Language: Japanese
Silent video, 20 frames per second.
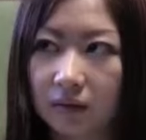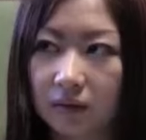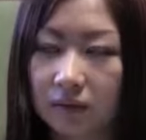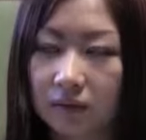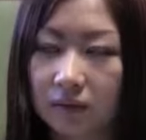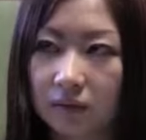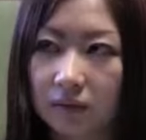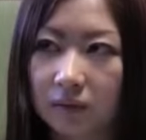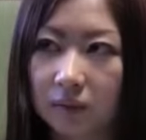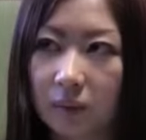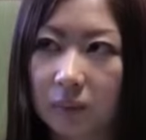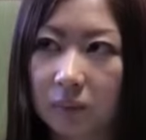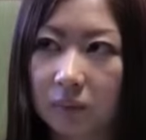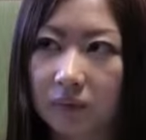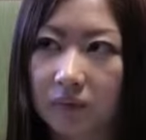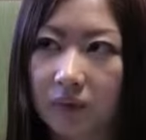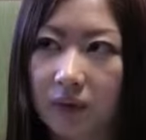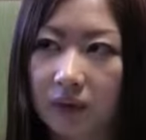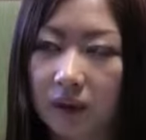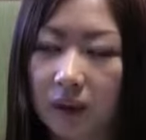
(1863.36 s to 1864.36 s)

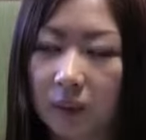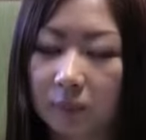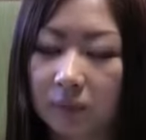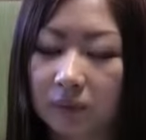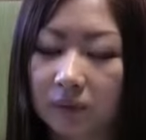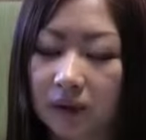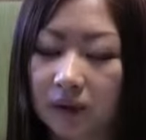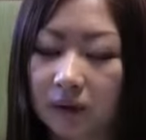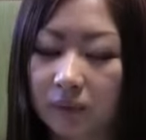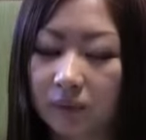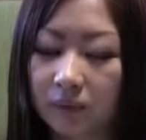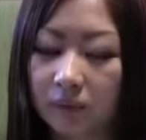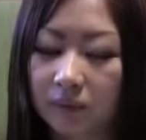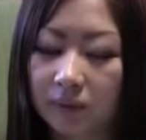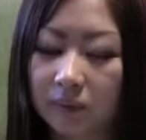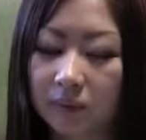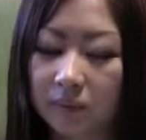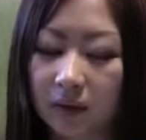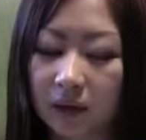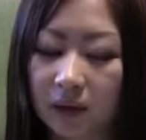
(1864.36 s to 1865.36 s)
スペップファンにアップしたところ
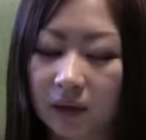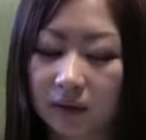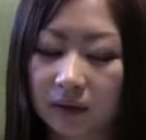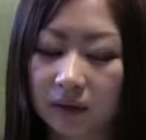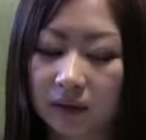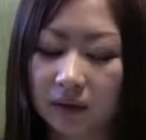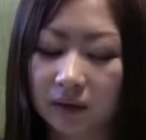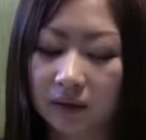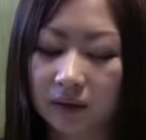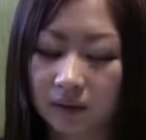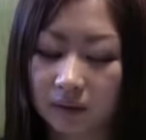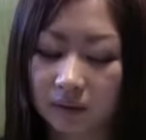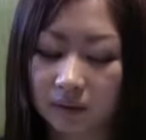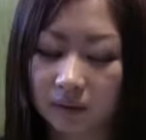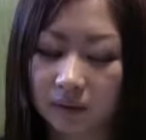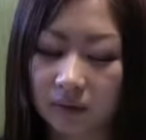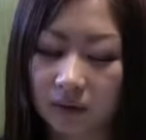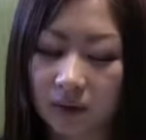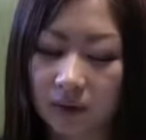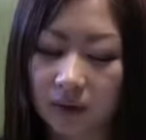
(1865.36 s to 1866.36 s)
にも書いててんけ
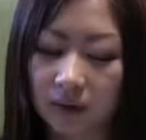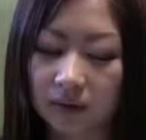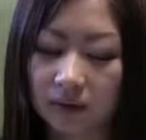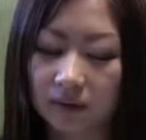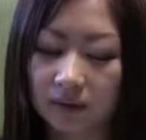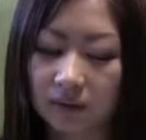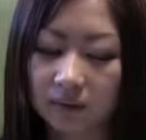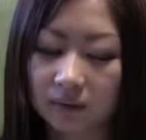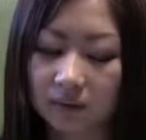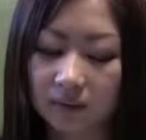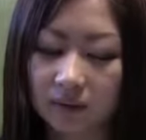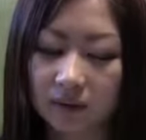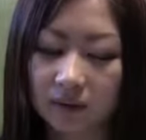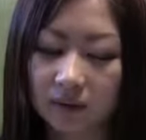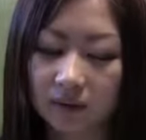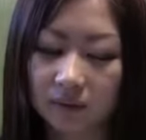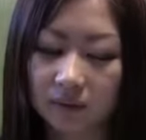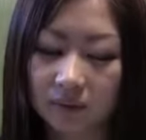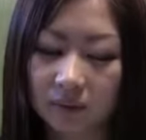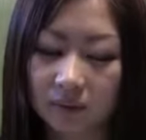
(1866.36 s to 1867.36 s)
どそんな
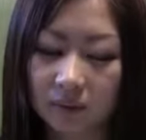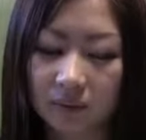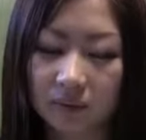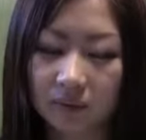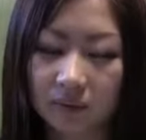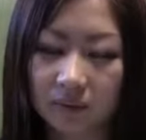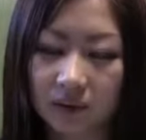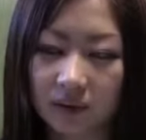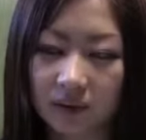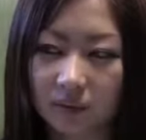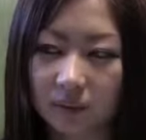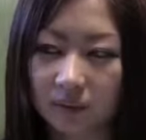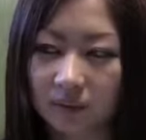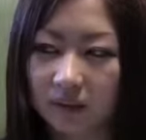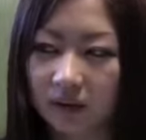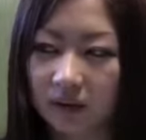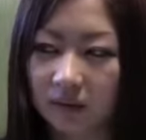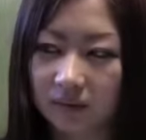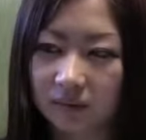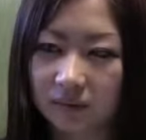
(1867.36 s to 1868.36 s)
すごいものがそこ
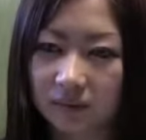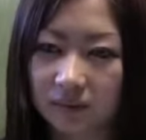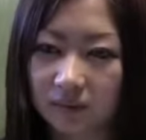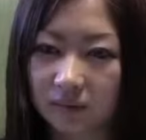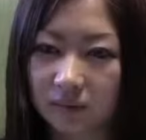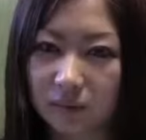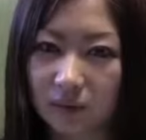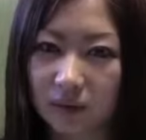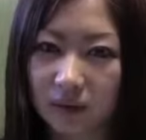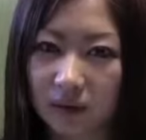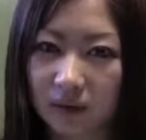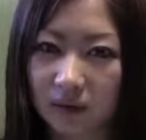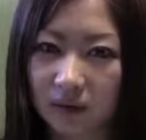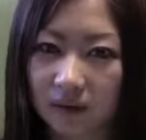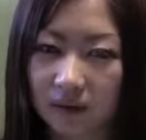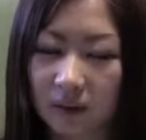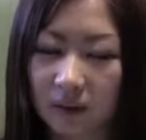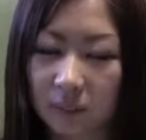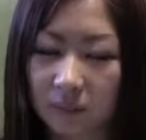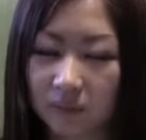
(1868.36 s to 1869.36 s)
にあるっていうのが
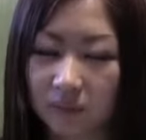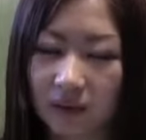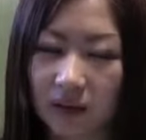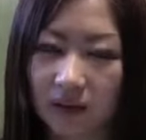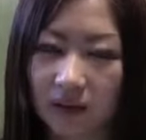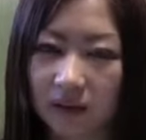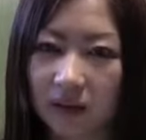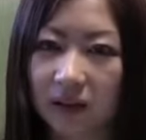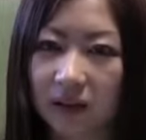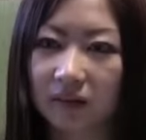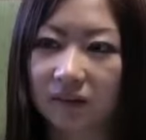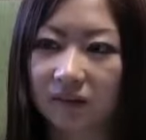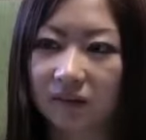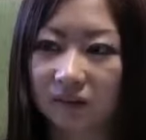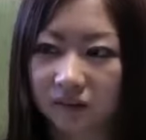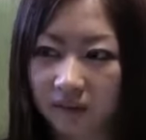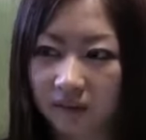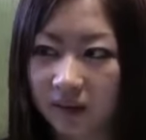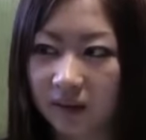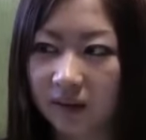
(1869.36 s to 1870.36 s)
多分分かってへんくっ
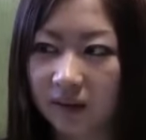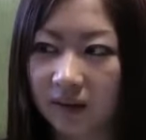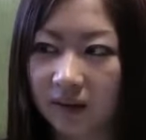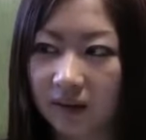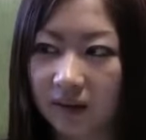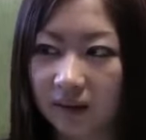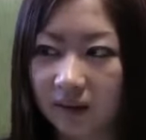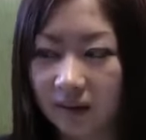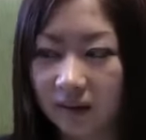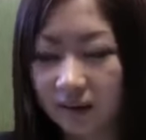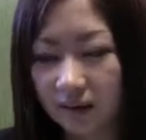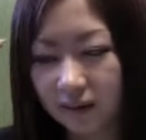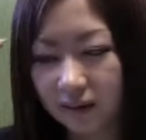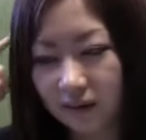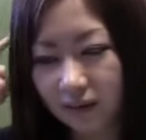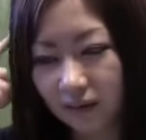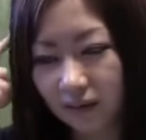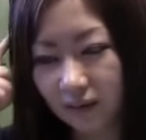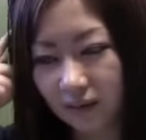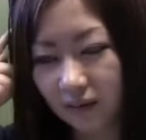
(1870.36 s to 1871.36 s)
て
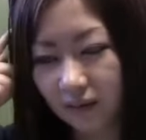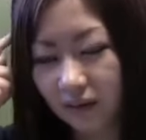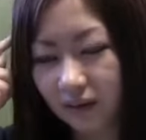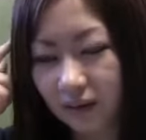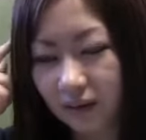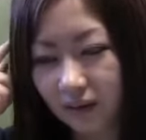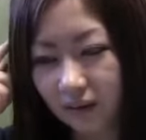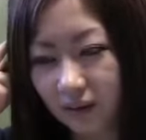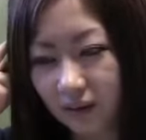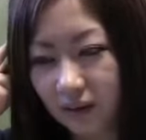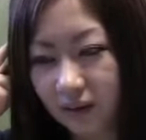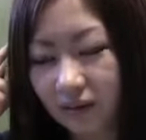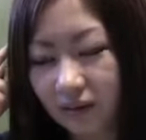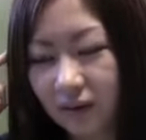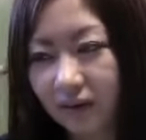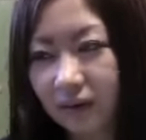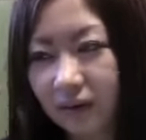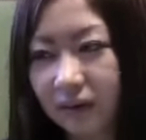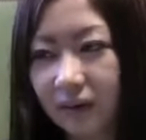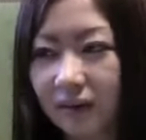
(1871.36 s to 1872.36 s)
なんなんやろあれ
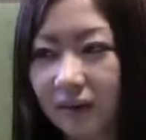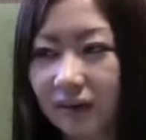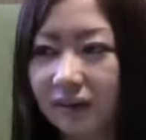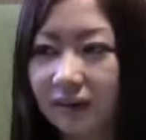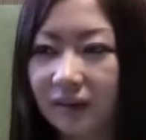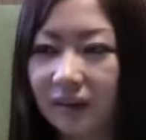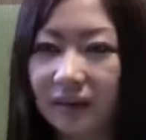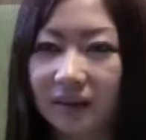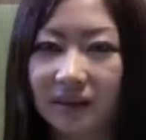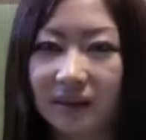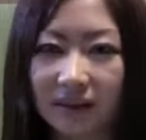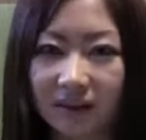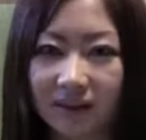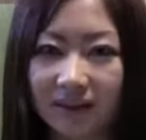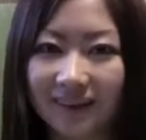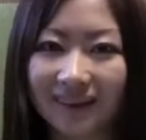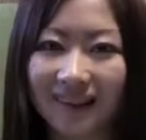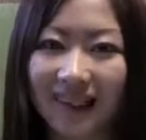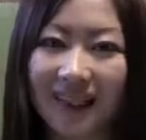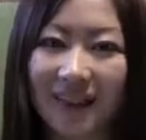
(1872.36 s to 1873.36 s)
は何何か
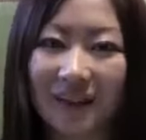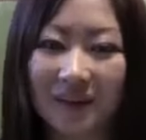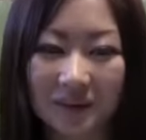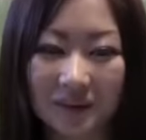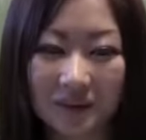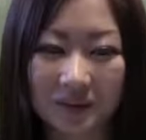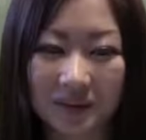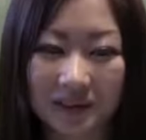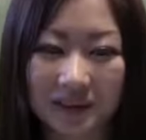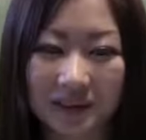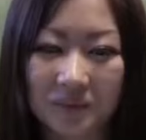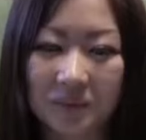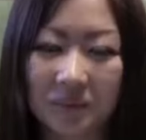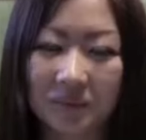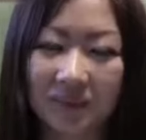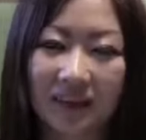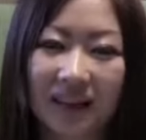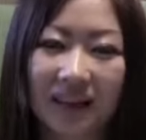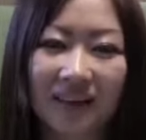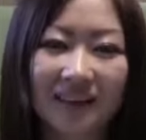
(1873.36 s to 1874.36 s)
なっていう
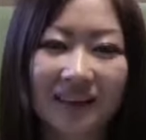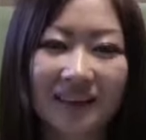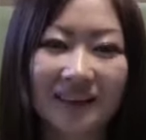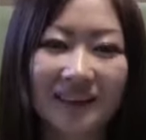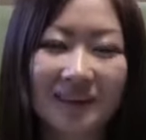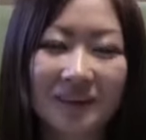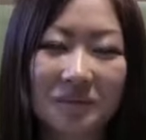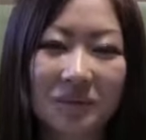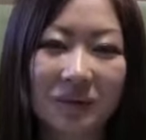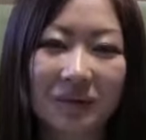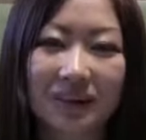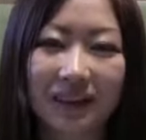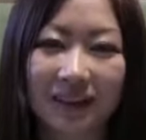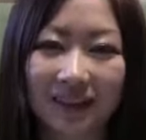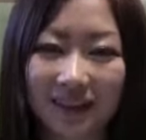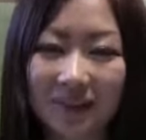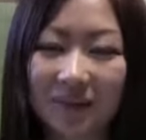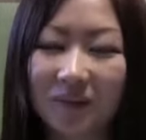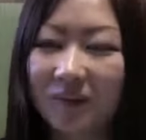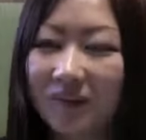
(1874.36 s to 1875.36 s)
シンボルなんかのシンボルか
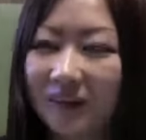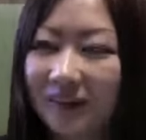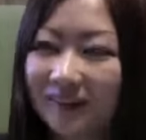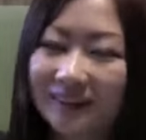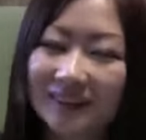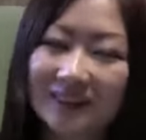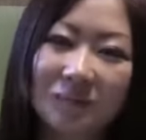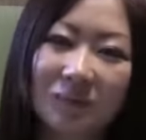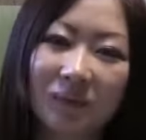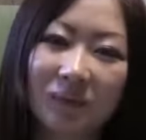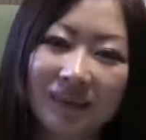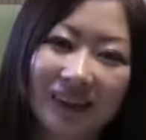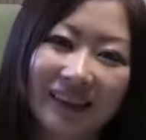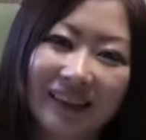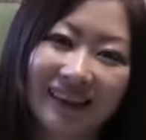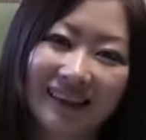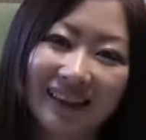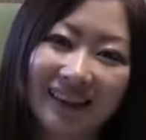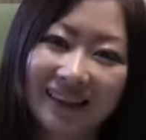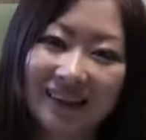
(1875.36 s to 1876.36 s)
な公園のシンボルなん
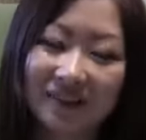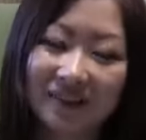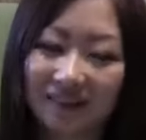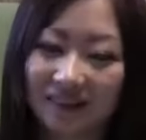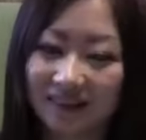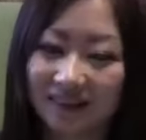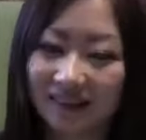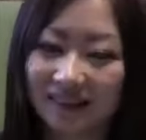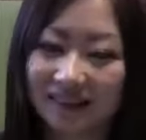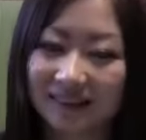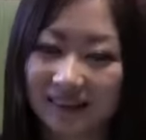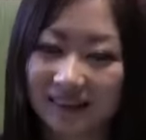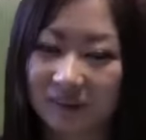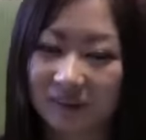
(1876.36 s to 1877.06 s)
かなっていう感じで